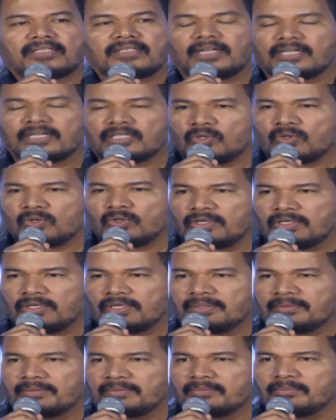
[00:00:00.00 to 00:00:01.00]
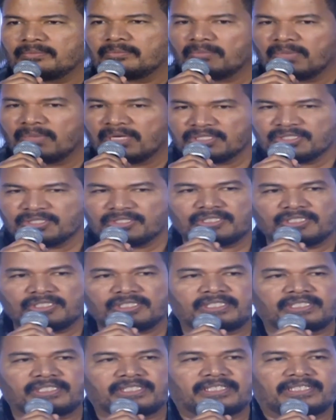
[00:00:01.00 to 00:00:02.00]
దాంట్లో ఒక మంచి
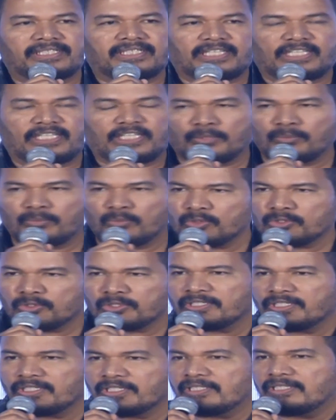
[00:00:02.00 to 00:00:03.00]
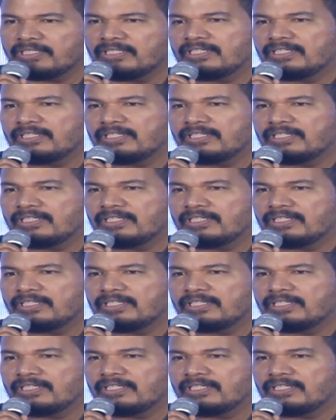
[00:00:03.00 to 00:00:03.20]
ఎమోషనల్